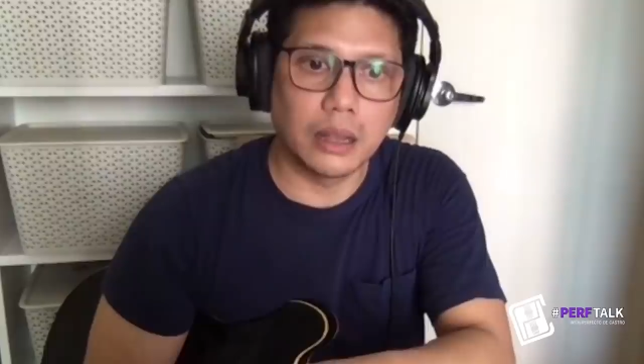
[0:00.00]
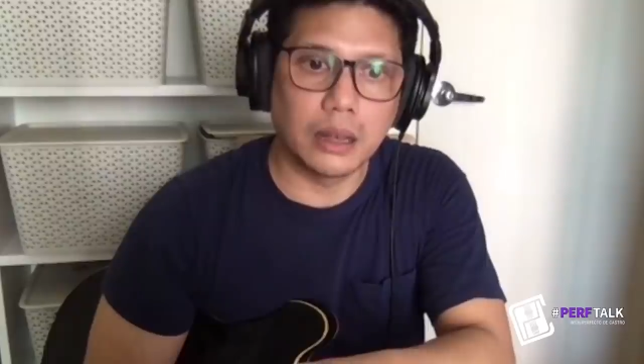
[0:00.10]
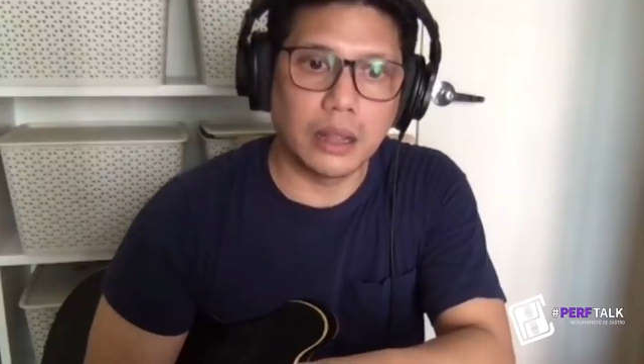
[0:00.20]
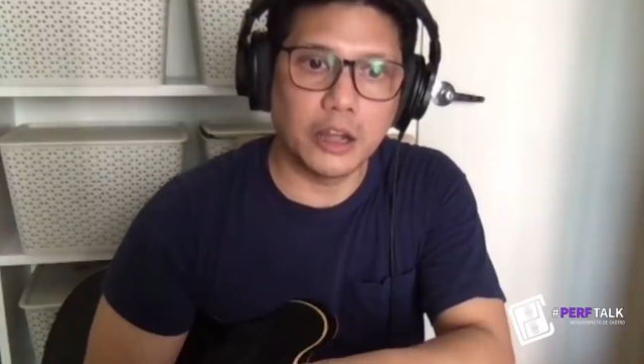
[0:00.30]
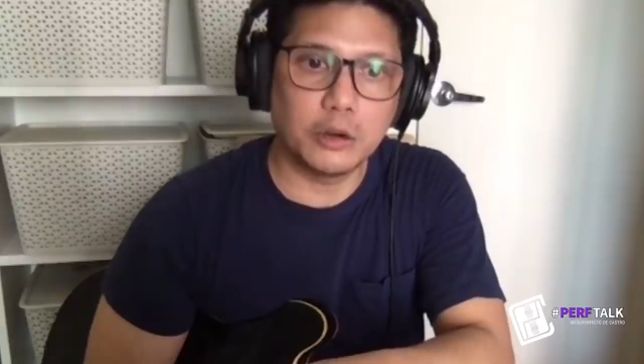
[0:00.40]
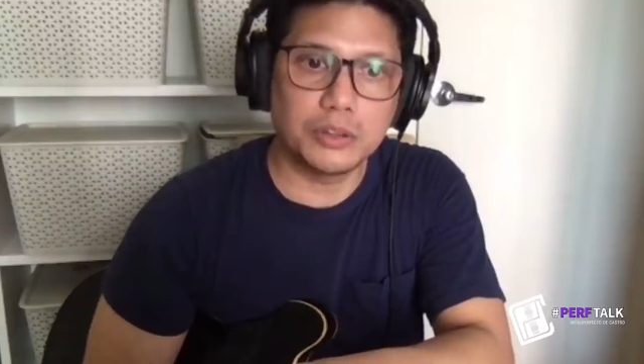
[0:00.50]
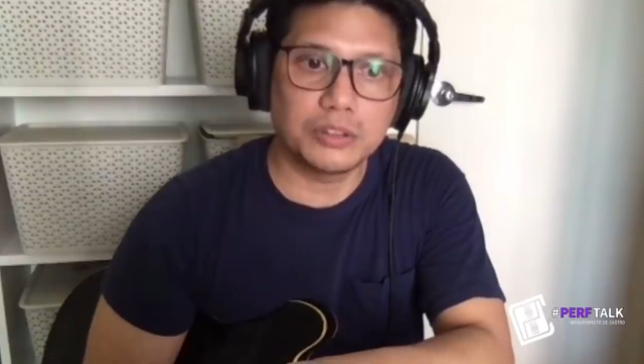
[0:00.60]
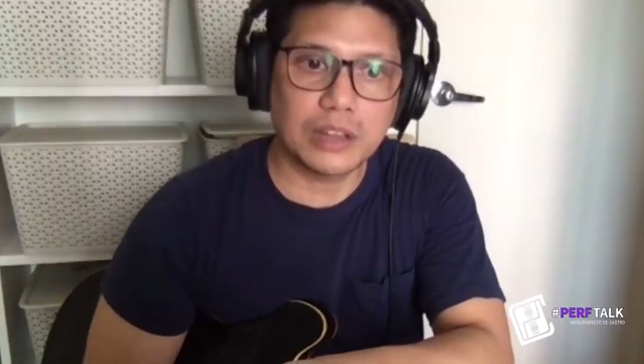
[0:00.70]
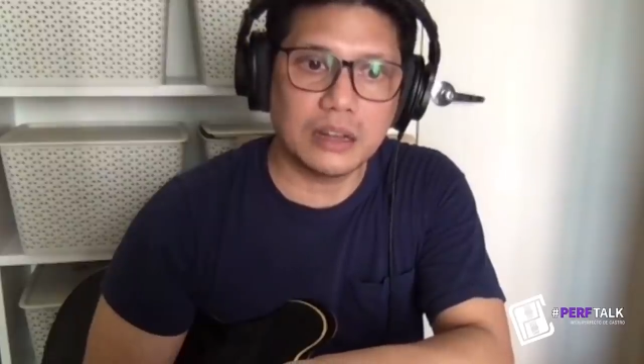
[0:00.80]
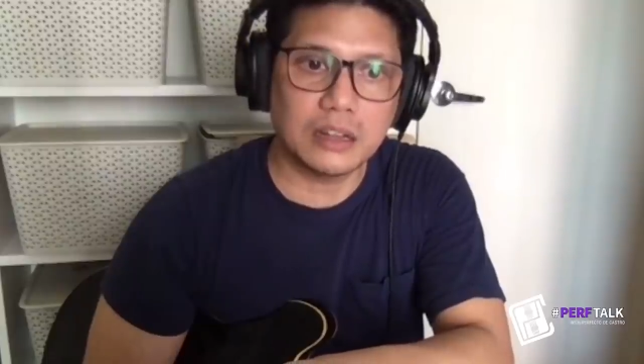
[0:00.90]
And I
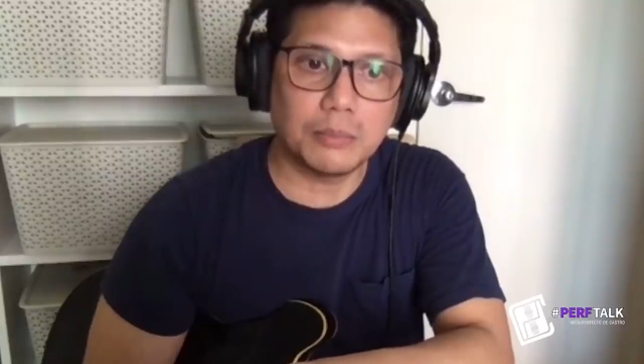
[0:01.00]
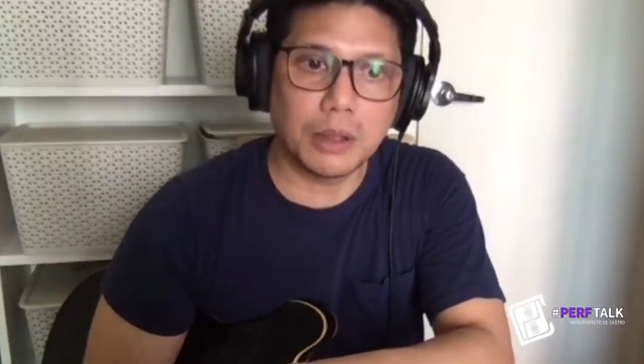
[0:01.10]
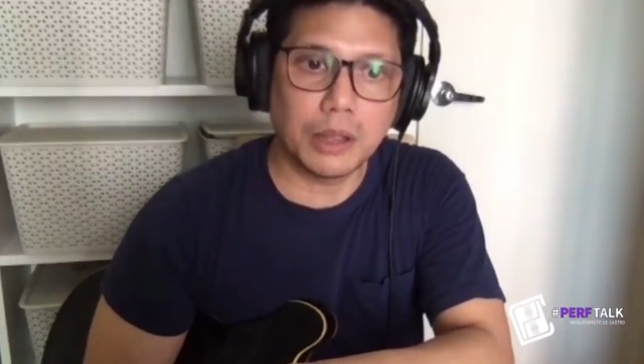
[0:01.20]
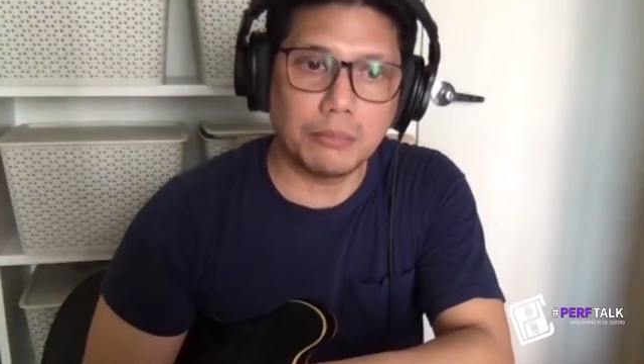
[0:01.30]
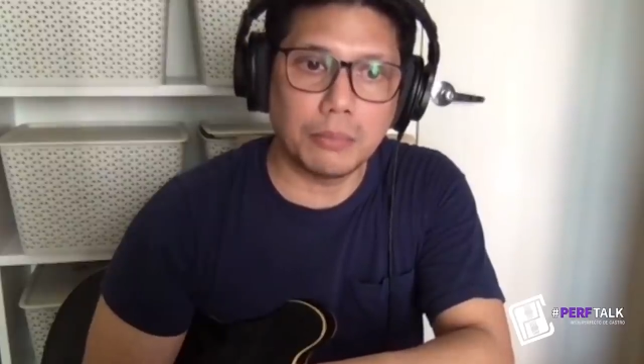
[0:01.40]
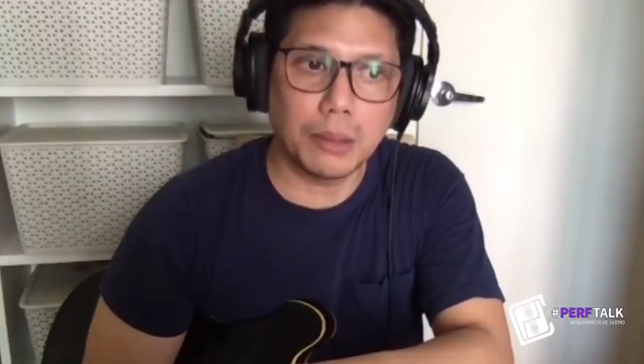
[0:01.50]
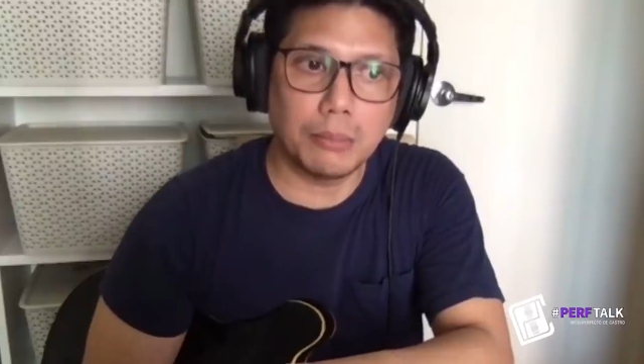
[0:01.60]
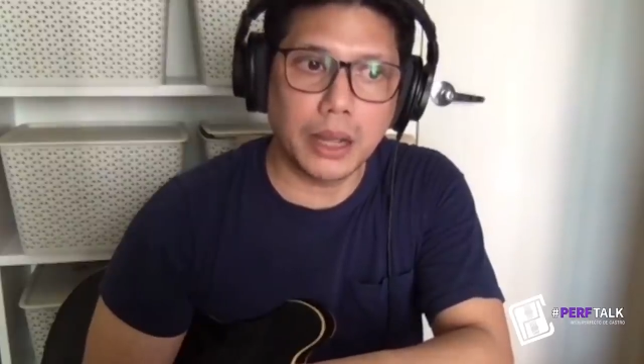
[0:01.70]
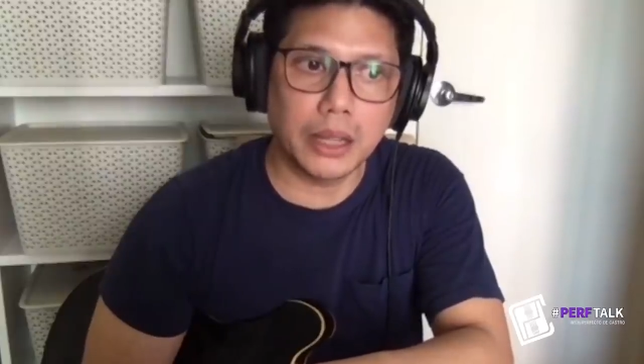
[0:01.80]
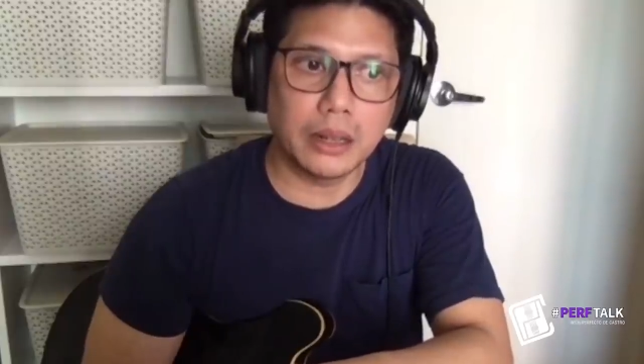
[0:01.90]
always had it in my, my
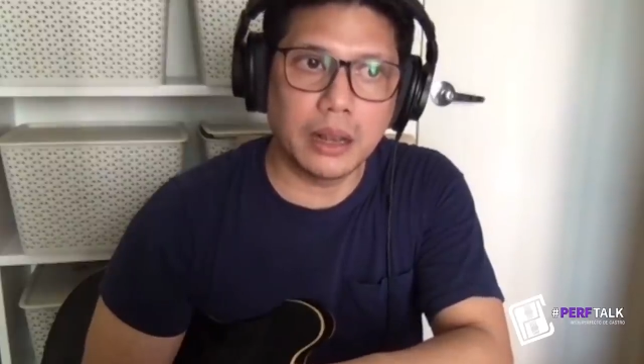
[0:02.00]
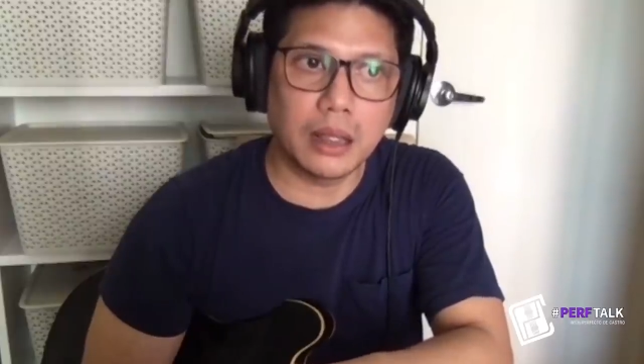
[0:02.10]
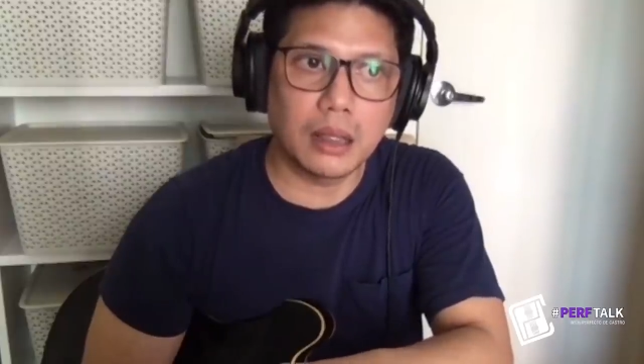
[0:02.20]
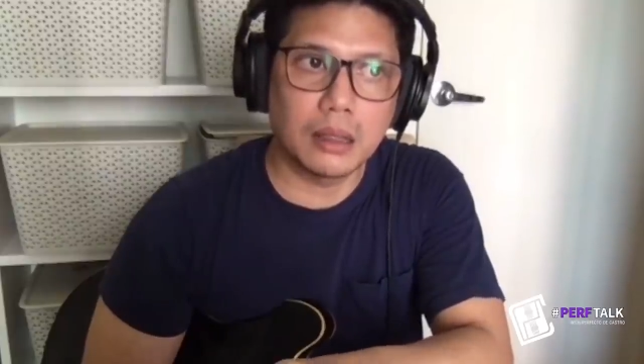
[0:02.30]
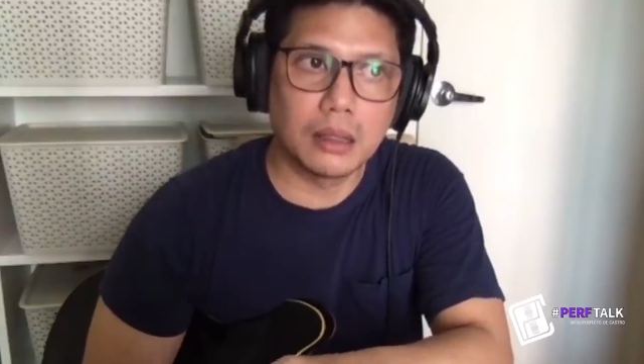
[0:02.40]
mind na